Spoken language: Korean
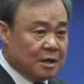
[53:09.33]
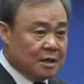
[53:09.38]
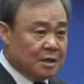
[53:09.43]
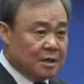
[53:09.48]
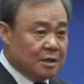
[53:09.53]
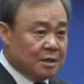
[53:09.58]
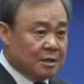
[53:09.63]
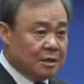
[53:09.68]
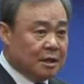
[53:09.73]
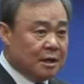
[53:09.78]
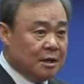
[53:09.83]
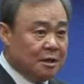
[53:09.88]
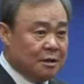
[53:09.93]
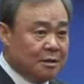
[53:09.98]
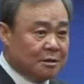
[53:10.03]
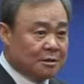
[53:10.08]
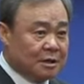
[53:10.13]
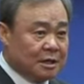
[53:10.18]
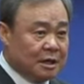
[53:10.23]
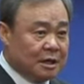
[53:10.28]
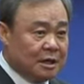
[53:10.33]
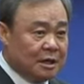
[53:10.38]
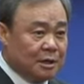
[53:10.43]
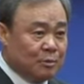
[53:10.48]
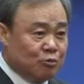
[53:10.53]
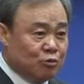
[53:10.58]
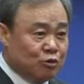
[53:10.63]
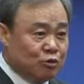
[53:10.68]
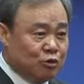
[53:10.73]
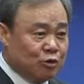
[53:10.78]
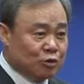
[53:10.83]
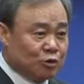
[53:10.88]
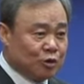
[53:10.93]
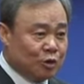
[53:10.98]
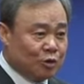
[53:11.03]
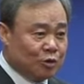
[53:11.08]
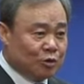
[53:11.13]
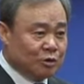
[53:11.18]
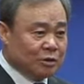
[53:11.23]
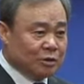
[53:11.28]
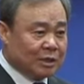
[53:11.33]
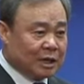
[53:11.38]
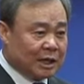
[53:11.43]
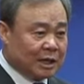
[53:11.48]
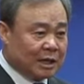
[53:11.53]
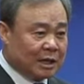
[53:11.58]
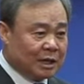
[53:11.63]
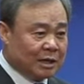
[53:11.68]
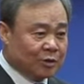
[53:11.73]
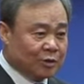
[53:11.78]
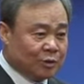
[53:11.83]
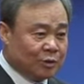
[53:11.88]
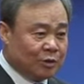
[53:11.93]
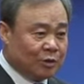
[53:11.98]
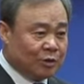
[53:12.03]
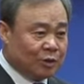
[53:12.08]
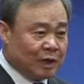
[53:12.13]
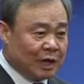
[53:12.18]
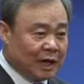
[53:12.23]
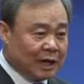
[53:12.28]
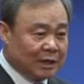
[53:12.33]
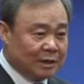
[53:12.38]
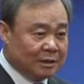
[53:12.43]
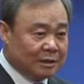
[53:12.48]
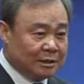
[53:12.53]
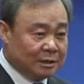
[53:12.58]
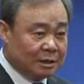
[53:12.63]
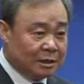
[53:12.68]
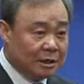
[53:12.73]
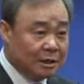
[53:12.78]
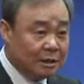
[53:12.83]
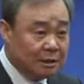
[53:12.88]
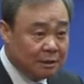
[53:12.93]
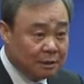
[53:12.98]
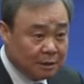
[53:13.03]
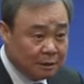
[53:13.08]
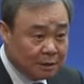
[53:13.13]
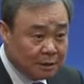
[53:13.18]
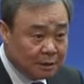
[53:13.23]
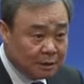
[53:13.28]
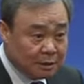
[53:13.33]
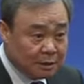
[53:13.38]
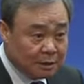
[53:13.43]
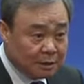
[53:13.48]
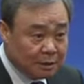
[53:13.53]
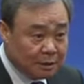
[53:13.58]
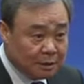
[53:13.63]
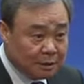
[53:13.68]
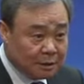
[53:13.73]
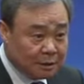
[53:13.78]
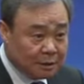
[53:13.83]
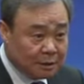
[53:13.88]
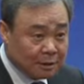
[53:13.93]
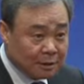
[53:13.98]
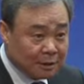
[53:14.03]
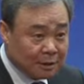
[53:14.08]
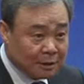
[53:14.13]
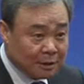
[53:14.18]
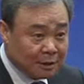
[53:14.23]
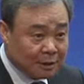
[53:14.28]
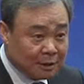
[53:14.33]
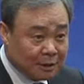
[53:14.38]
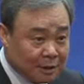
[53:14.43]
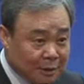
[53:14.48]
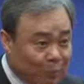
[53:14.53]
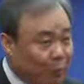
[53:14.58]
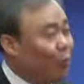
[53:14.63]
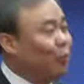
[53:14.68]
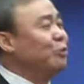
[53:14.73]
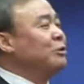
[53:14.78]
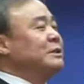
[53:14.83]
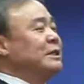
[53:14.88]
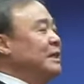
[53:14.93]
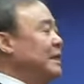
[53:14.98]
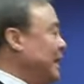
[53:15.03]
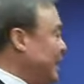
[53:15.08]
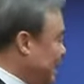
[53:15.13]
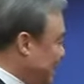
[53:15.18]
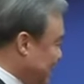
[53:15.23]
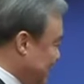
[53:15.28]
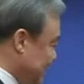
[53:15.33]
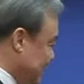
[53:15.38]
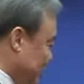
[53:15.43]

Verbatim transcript: 열 길 물속은 알아도 한 길 모르잖아. 이